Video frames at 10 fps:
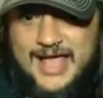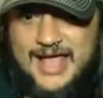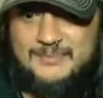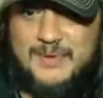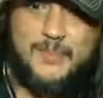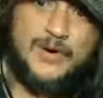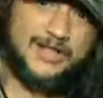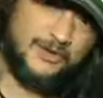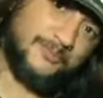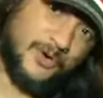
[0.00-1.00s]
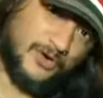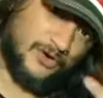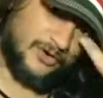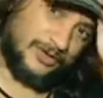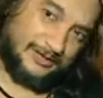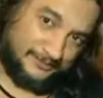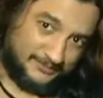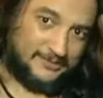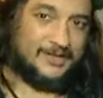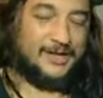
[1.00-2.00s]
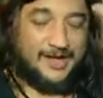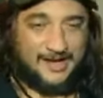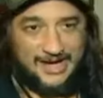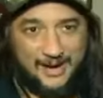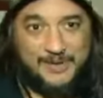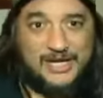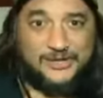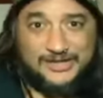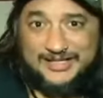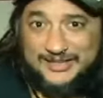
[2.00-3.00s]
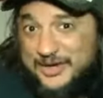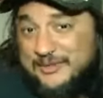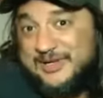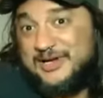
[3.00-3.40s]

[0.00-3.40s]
eh, me muerden un poco las pelotas, ¿no?